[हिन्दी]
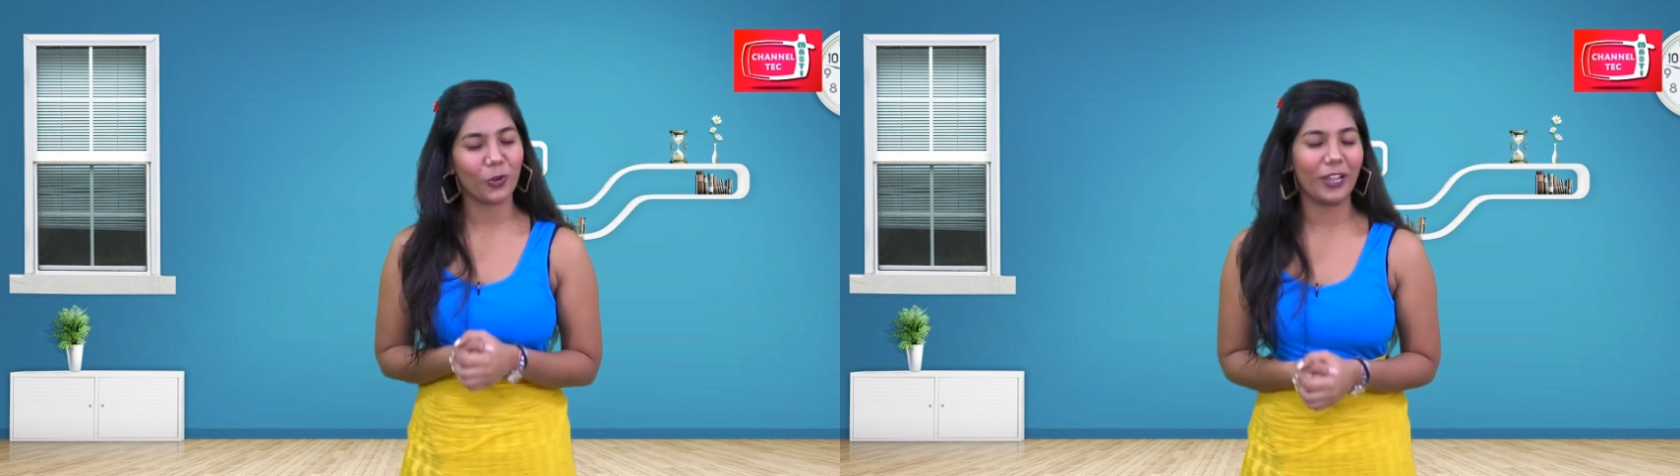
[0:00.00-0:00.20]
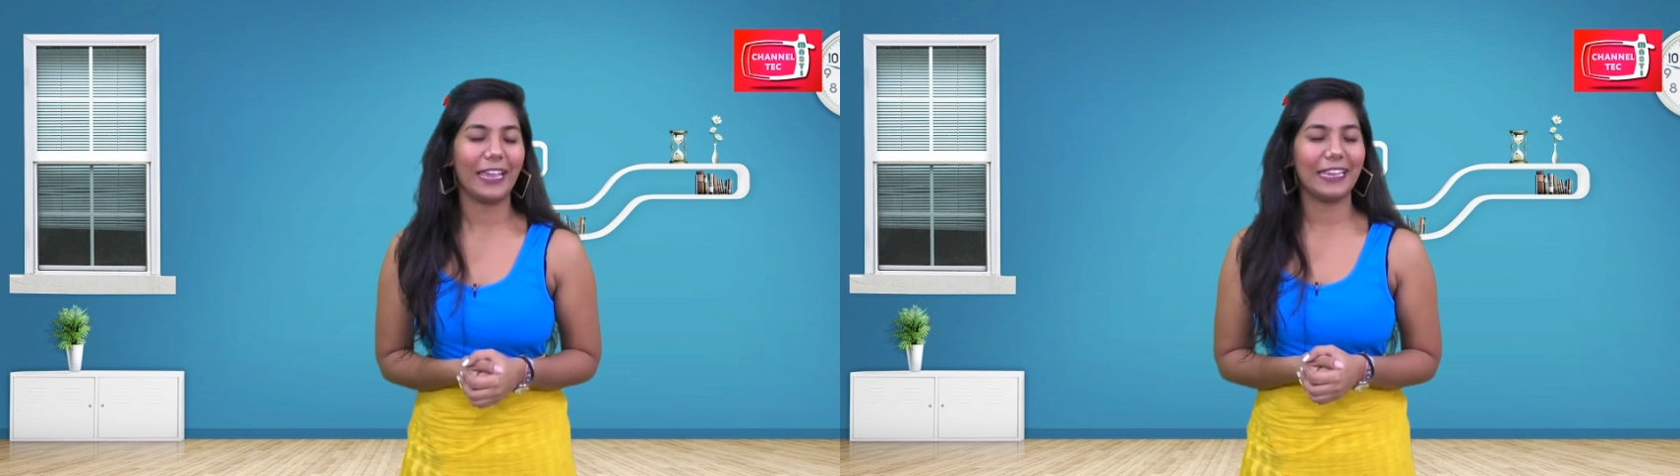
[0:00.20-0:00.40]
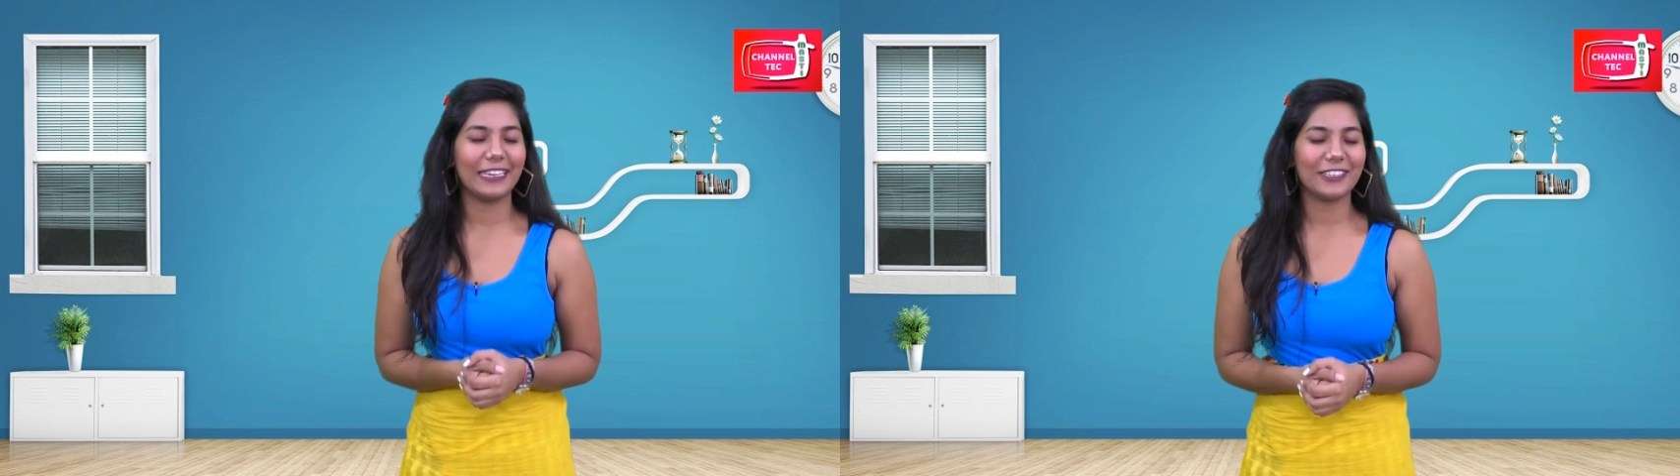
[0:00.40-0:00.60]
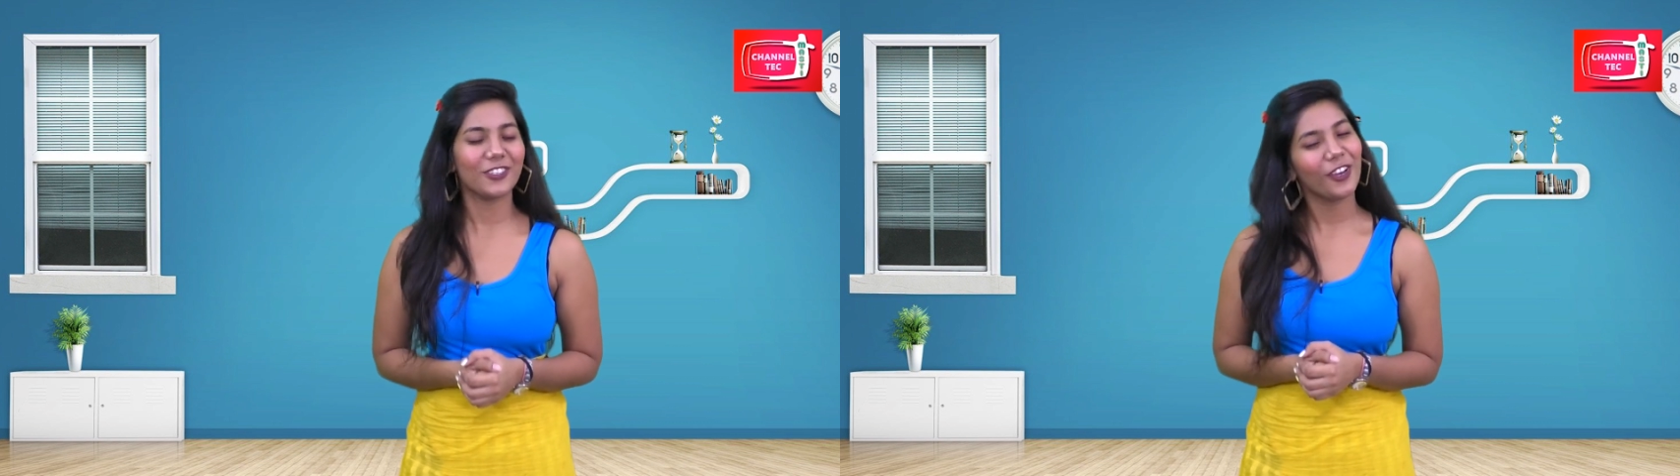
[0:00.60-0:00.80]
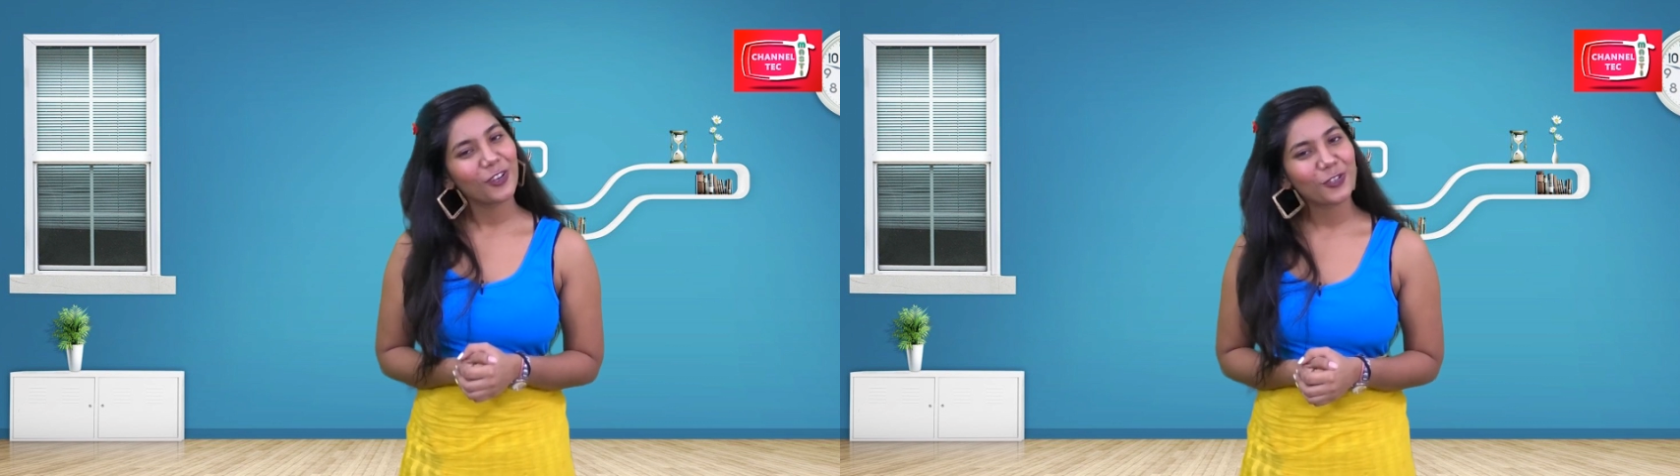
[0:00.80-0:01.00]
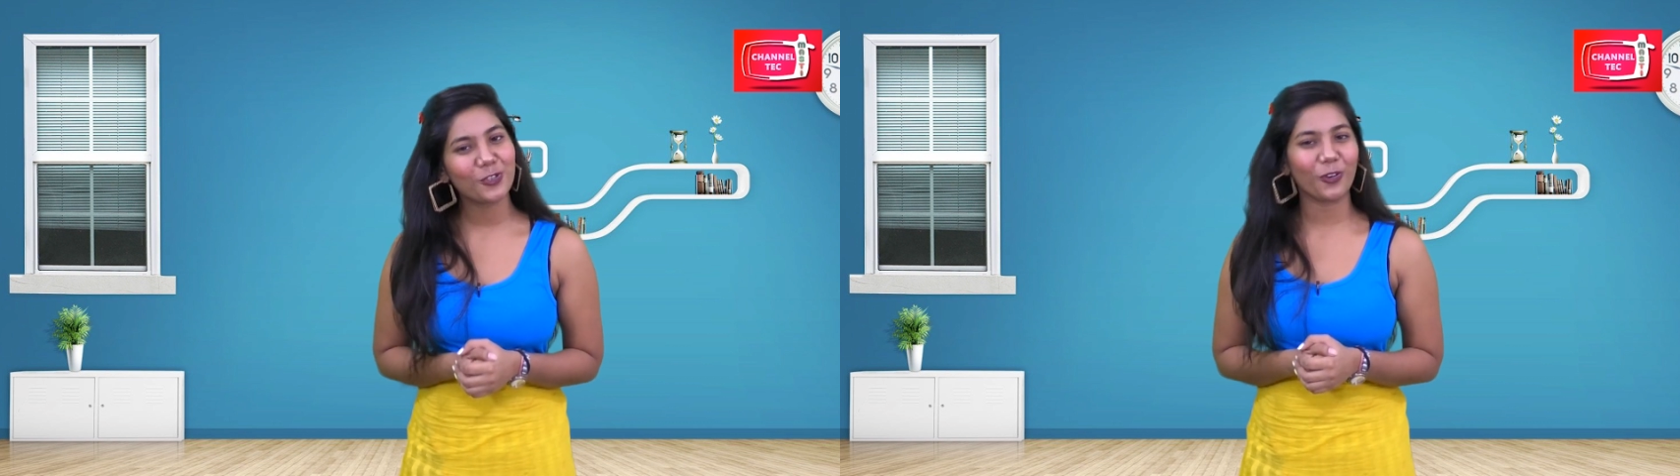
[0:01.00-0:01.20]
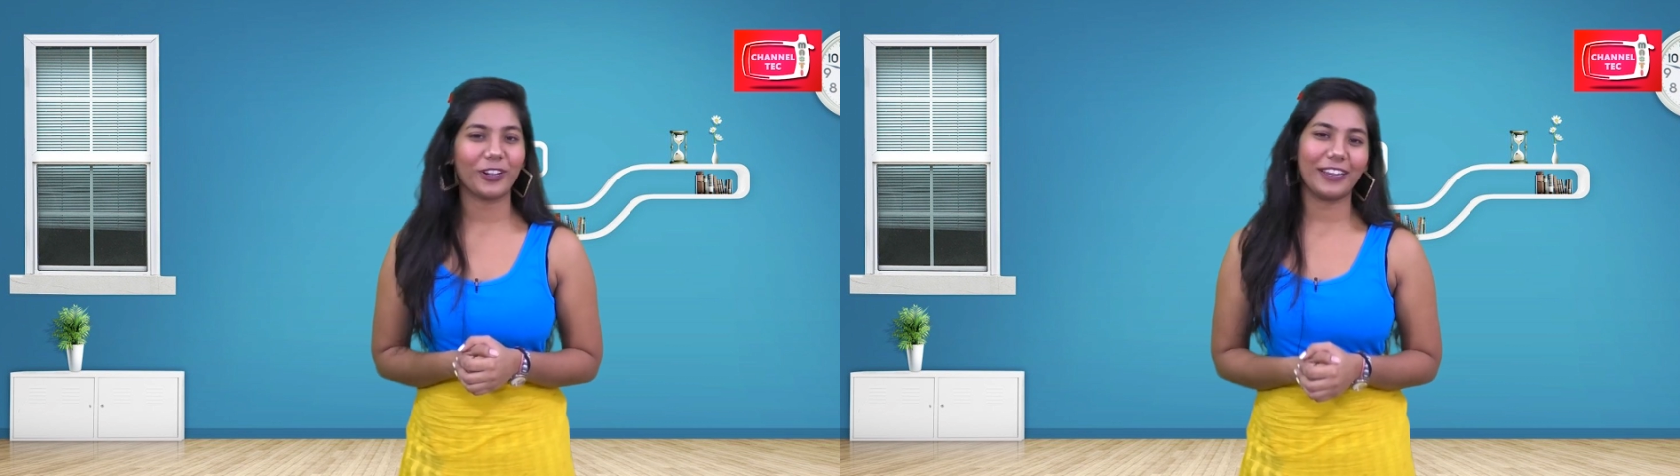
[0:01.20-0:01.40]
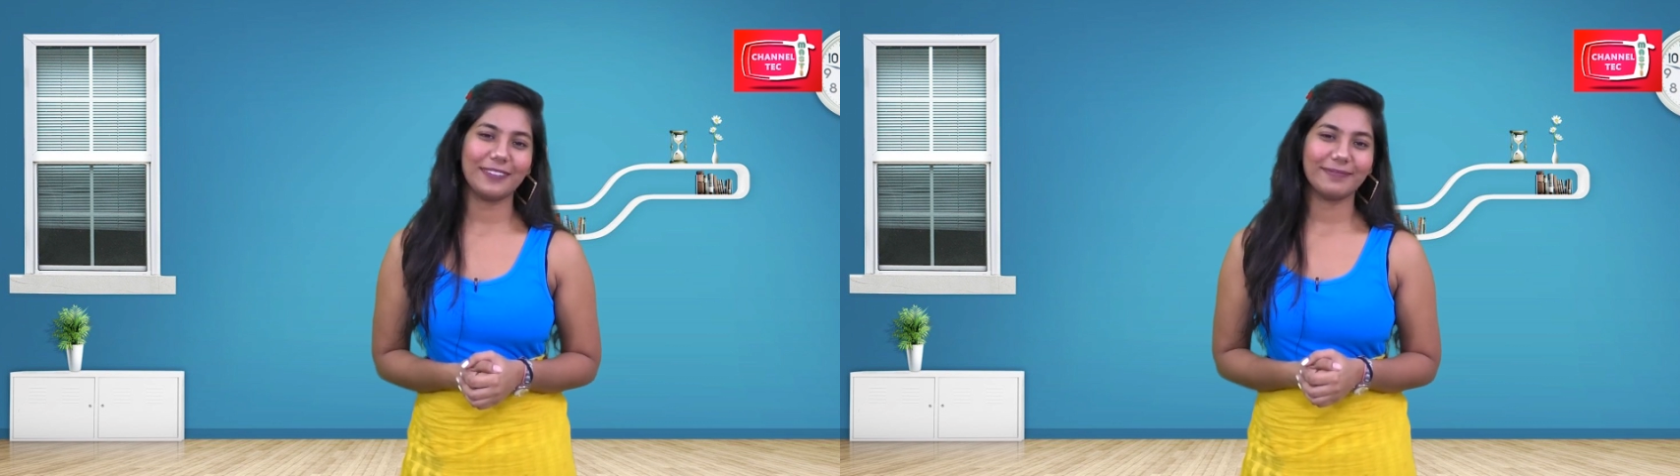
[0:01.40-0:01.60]
को लाइक कीजिए
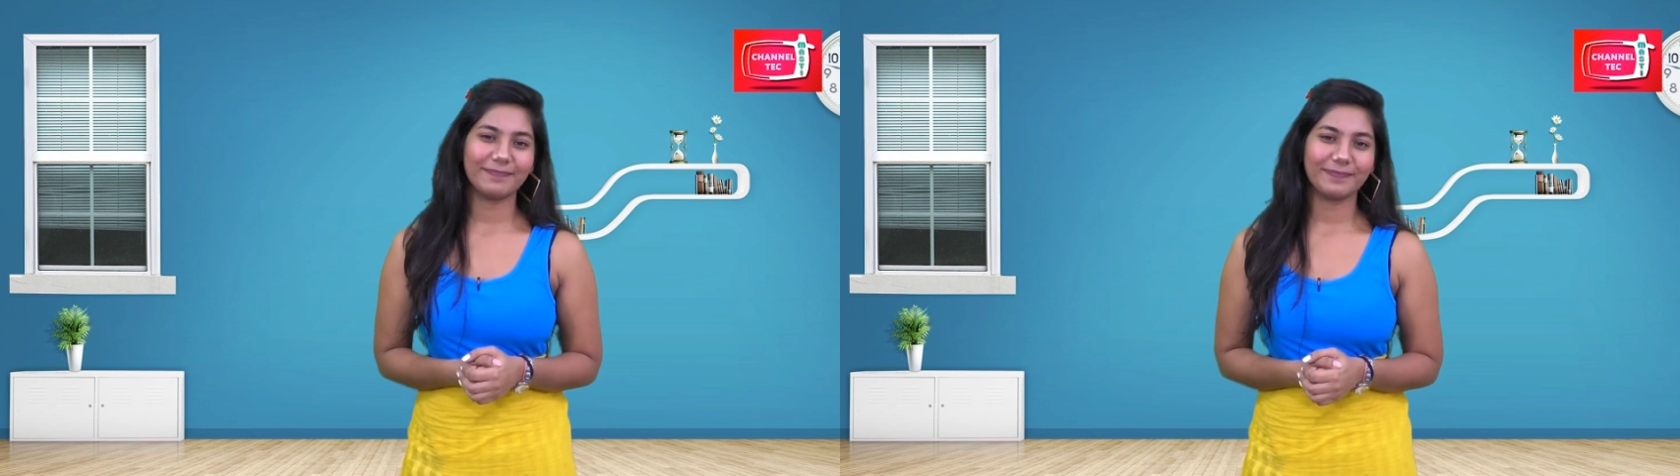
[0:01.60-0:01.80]
शुक्रिया